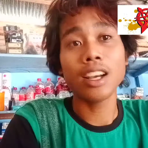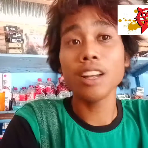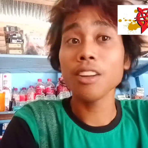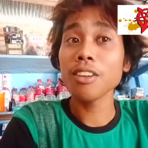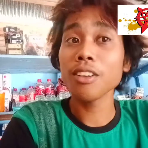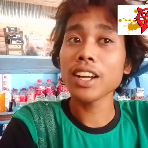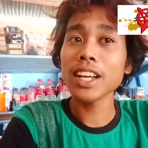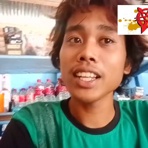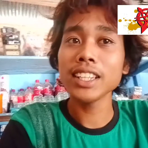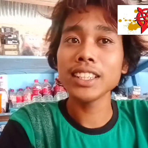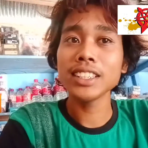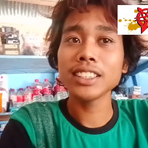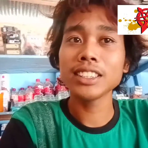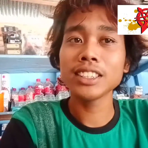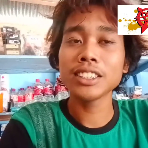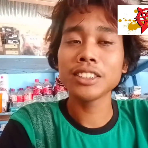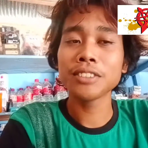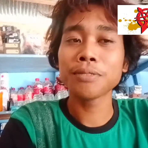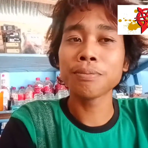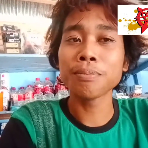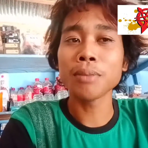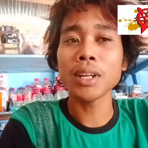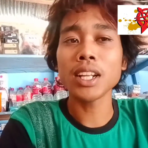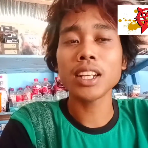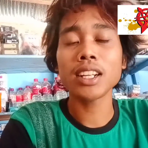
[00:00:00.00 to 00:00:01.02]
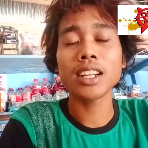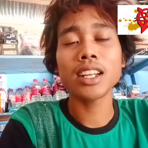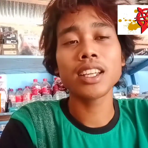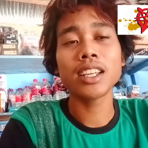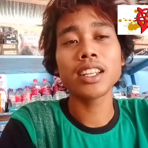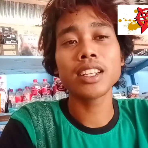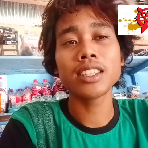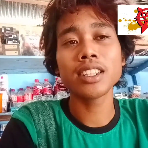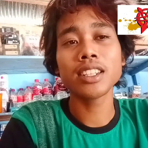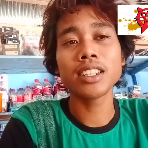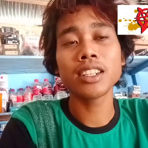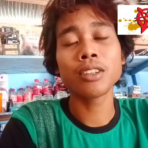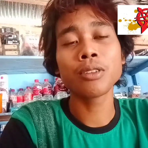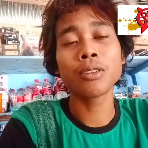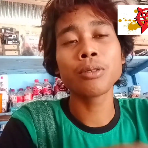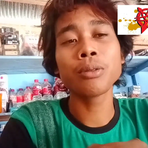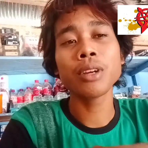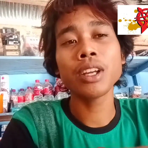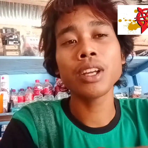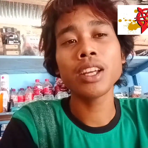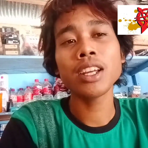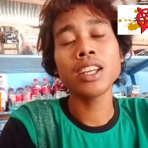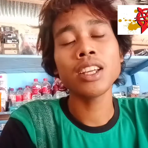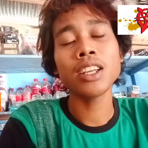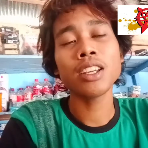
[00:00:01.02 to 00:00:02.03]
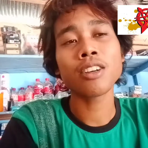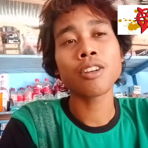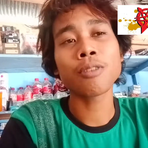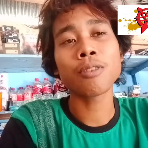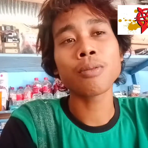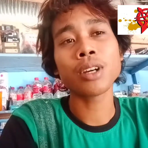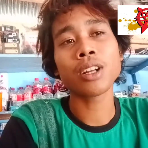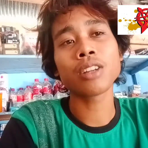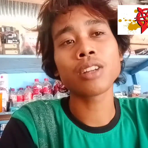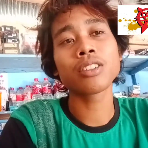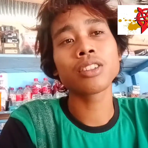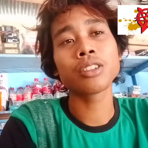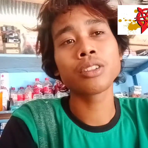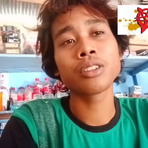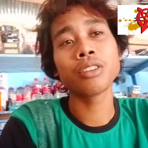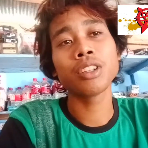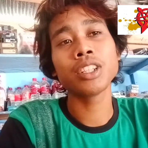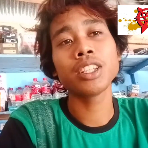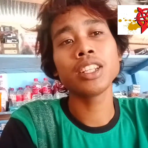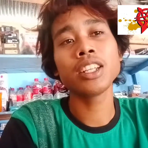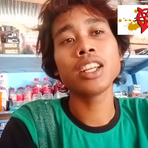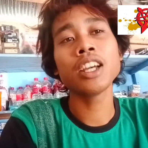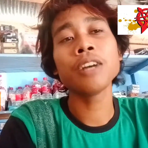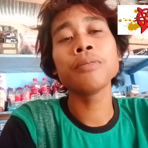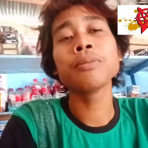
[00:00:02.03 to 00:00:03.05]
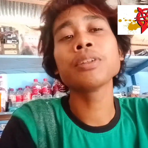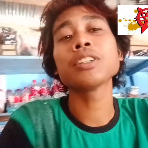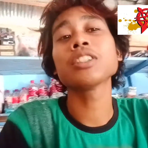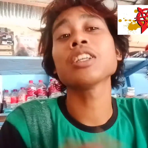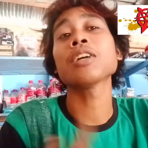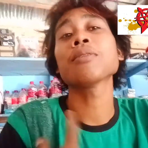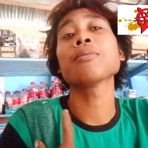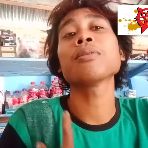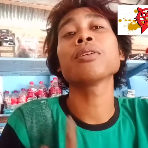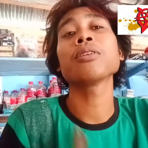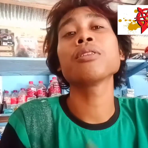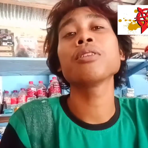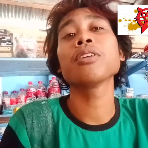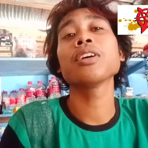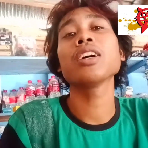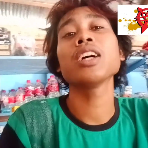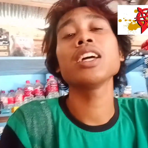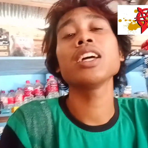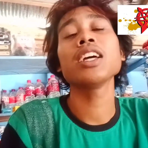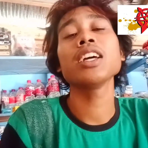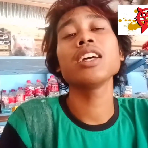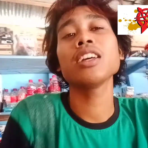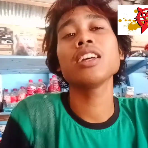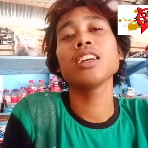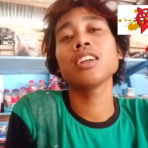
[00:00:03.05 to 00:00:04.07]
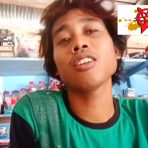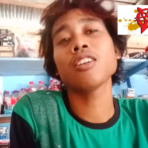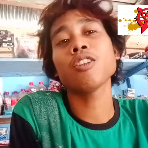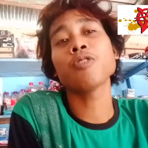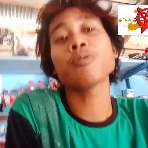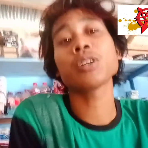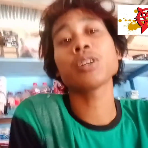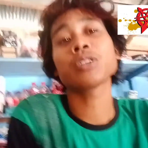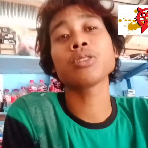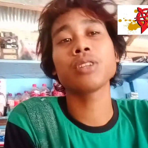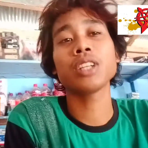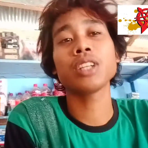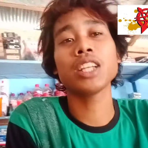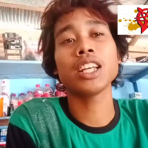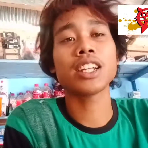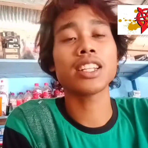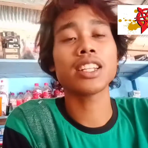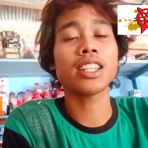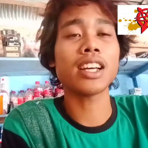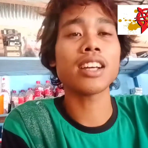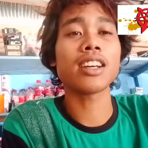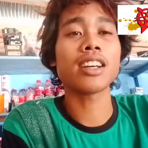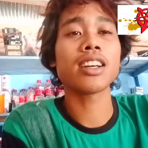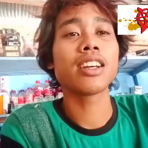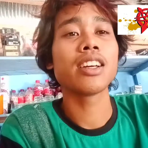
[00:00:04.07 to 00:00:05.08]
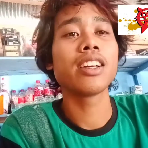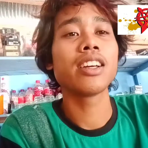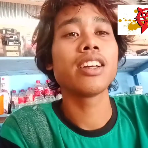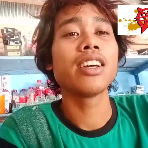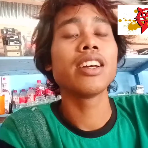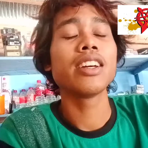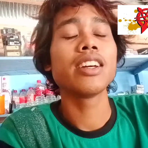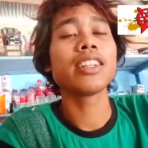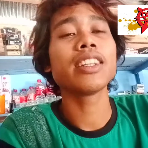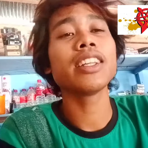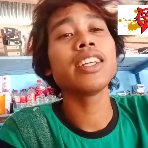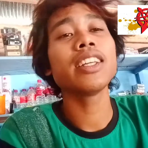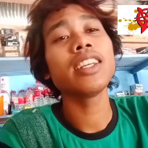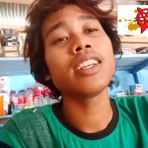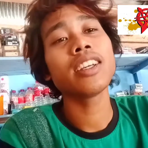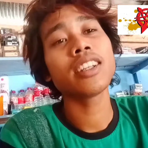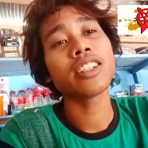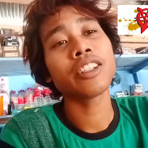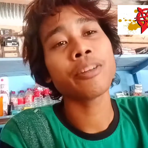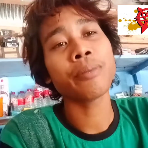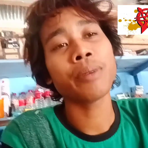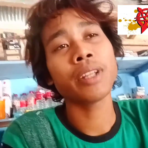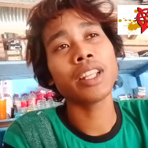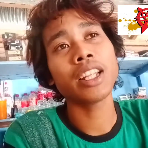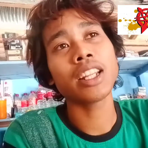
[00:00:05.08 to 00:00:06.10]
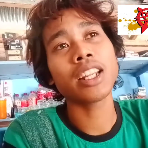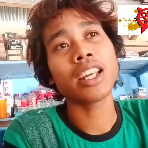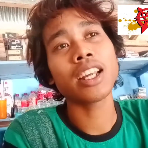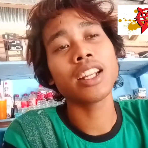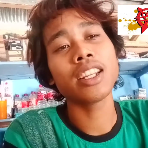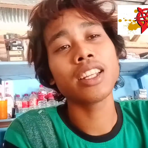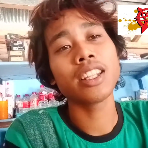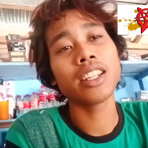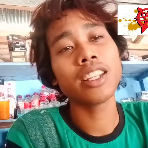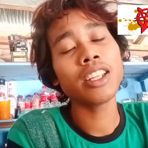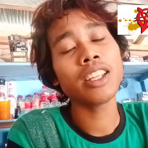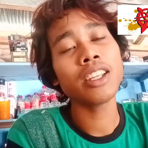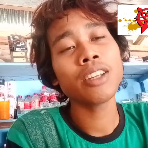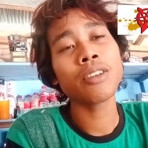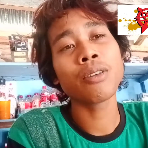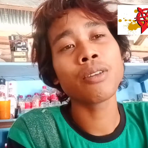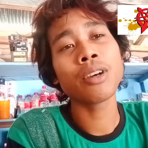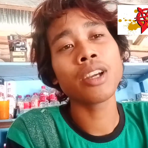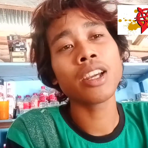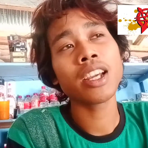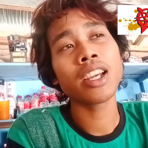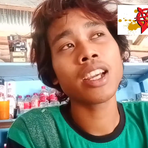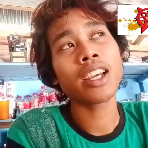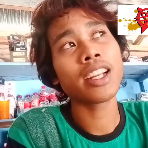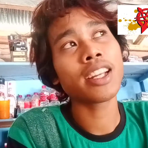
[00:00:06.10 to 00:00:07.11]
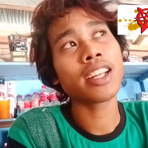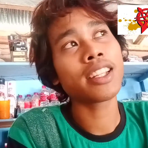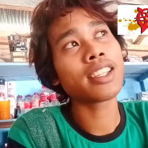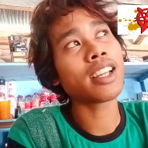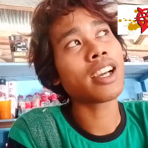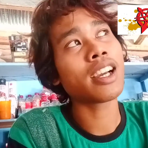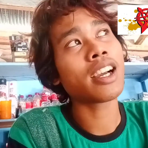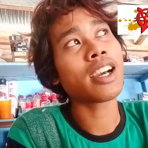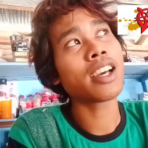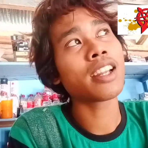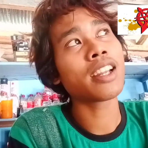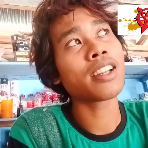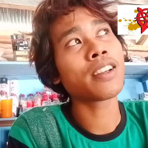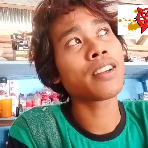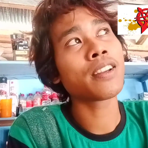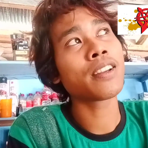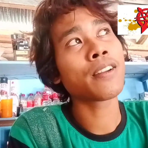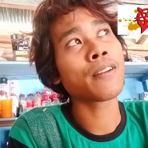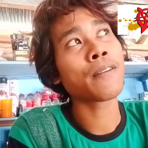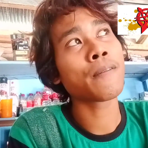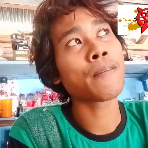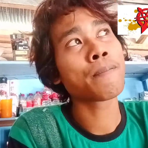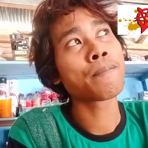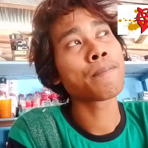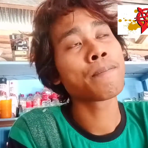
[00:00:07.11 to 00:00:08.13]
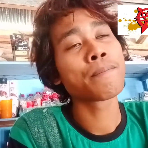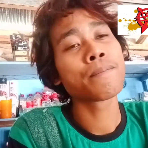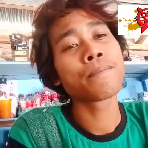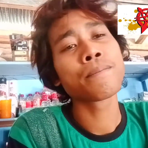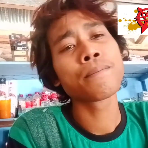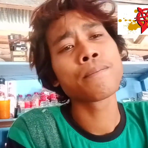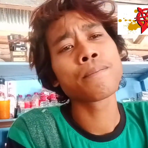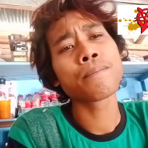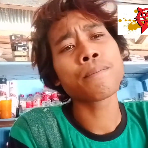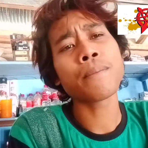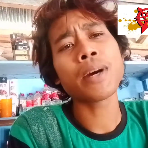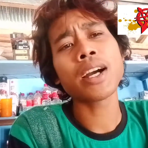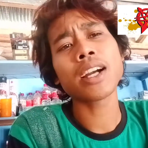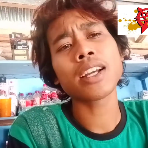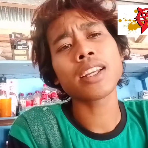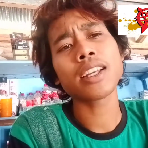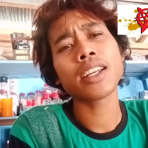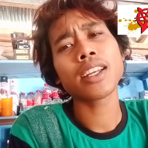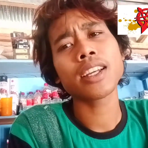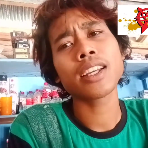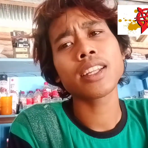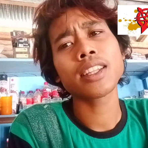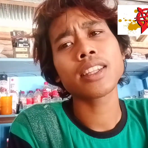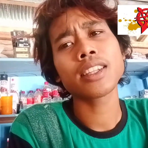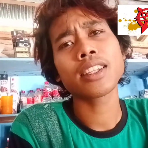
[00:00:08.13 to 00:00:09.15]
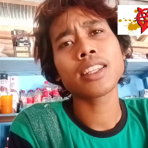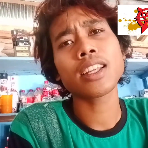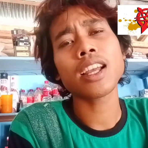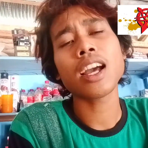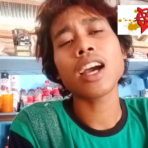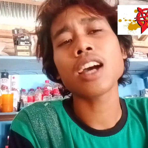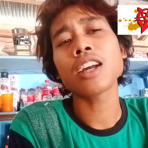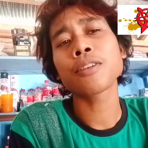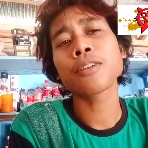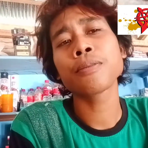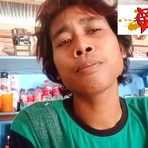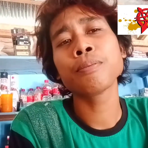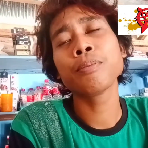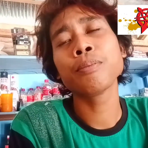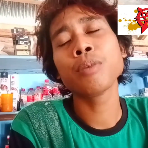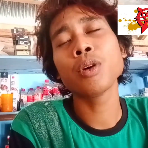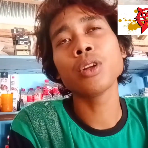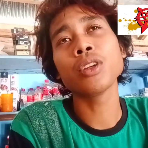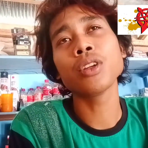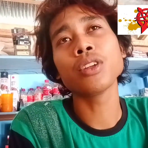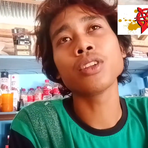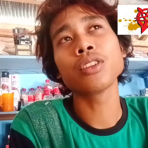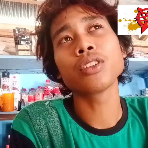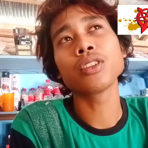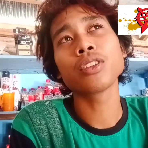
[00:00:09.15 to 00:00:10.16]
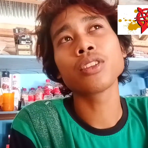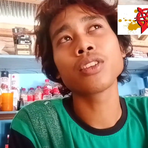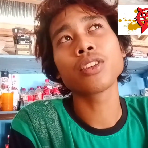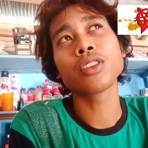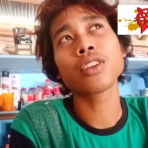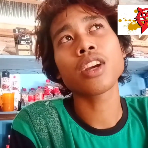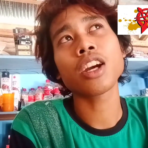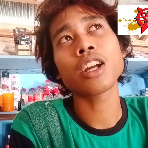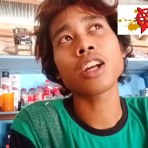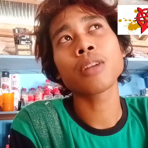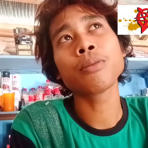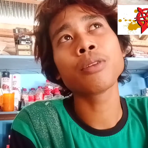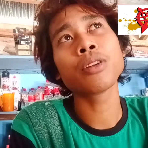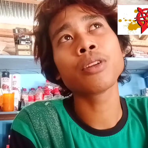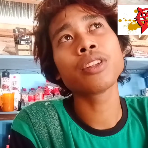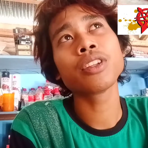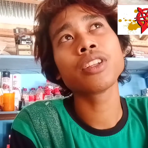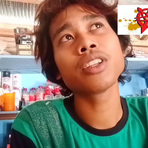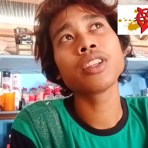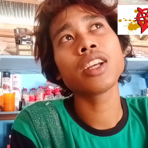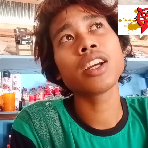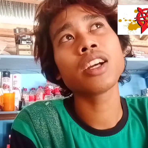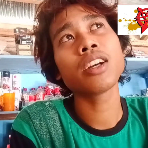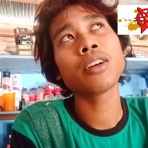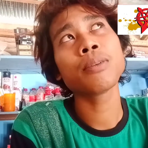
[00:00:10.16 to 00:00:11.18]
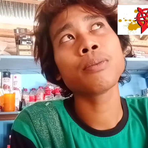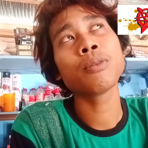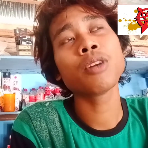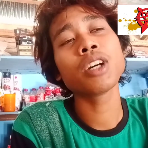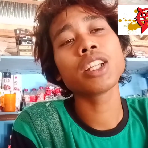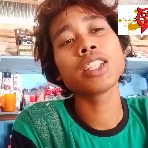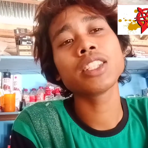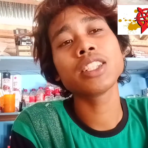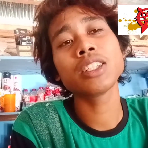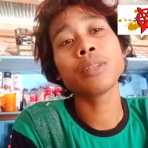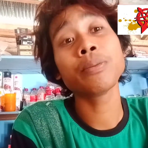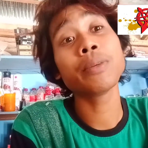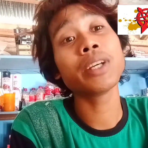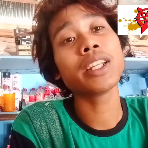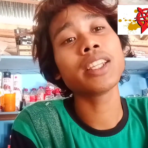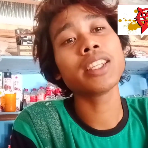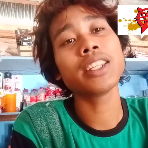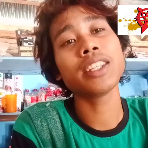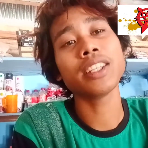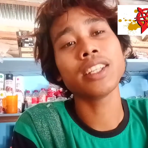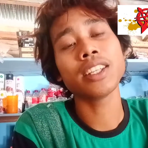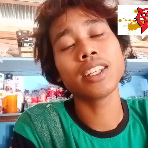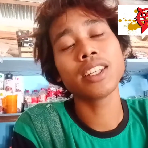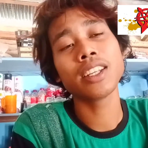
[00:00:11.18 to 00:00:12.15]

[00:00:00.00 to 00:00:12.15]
Halo guys, balik lagi di channel gue Komang 123 bersama gue Komang Sugerta Di kesempatan kali ini gue kedatangan paket karbon Karbonnya buat si Betty